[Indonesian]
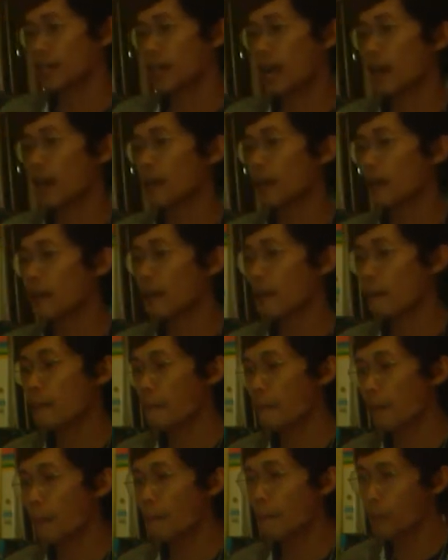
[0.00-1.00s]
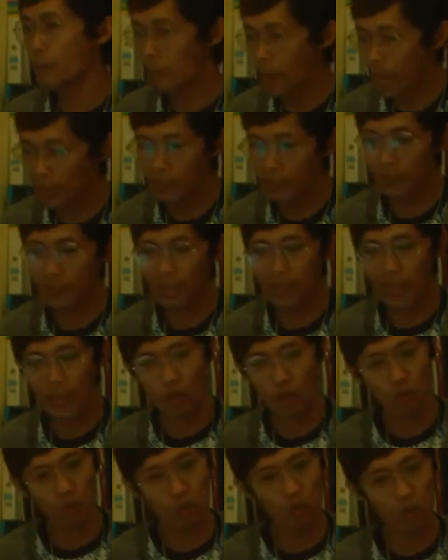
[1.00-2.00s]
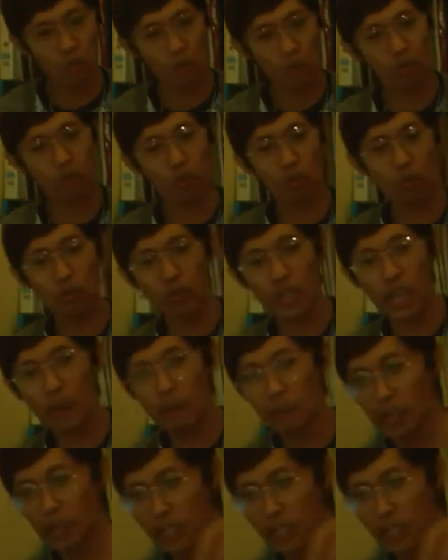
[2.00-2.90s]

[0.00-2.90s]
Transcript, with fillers: yang membuat suku-suku